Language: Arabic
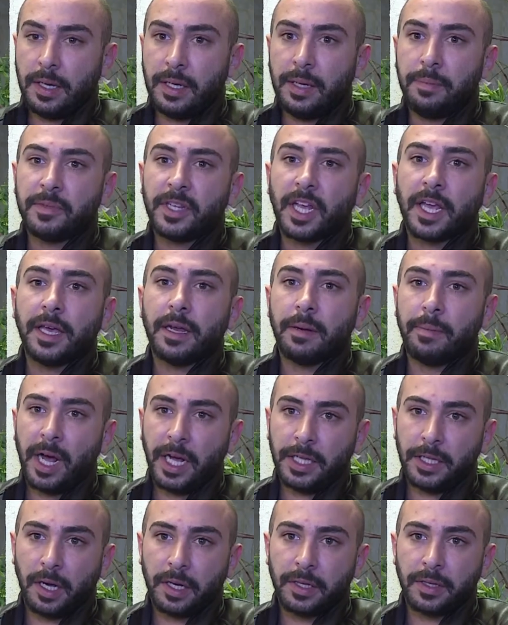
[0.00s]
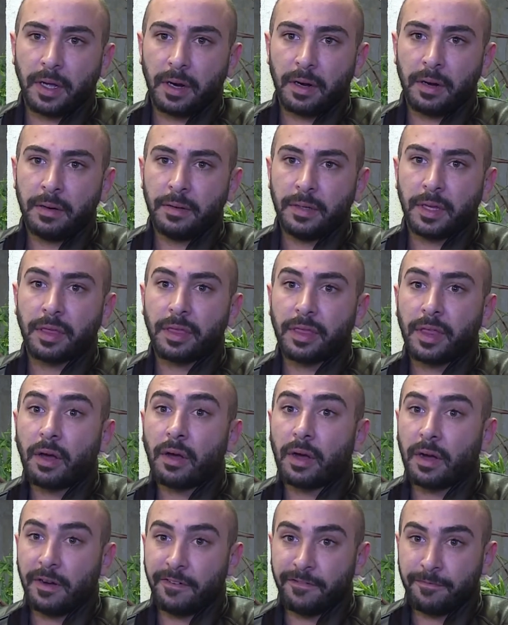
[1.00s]
نبتكر بعد اكثر
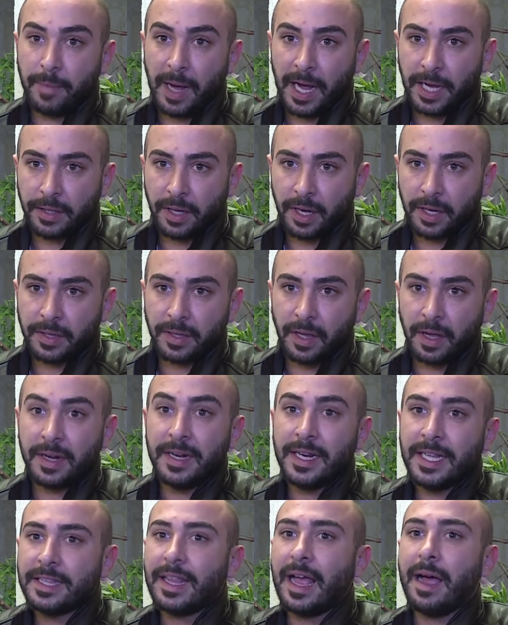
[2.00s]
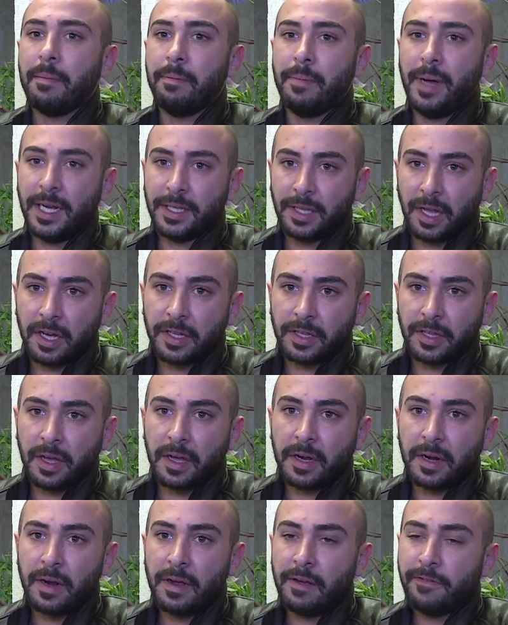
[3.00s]
نتثقف بعد اكثر نتعب بعد
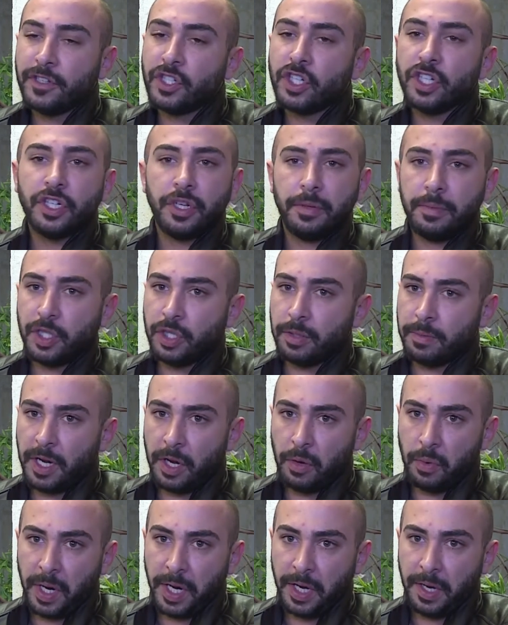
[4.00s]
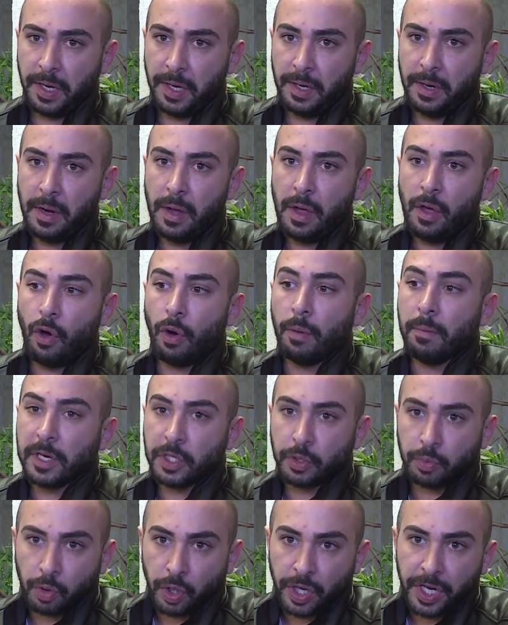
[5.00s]
اكثر فيش شيء بيجي بهويا
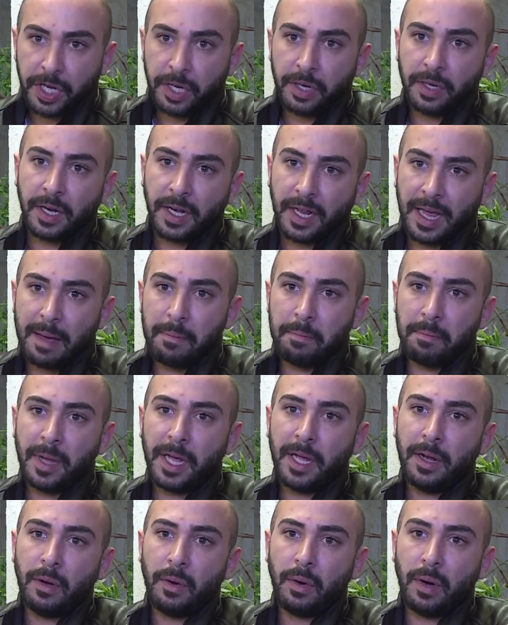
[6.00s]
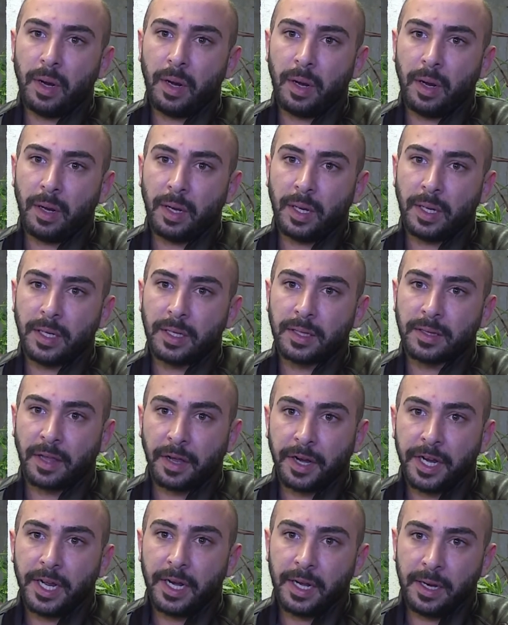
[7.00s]
ومجبورين نكمل آه، آه،
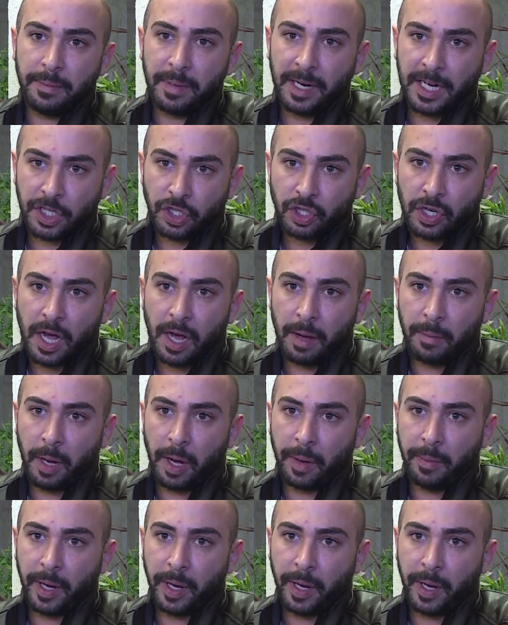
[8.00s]
الطريق اللي بلشناها مع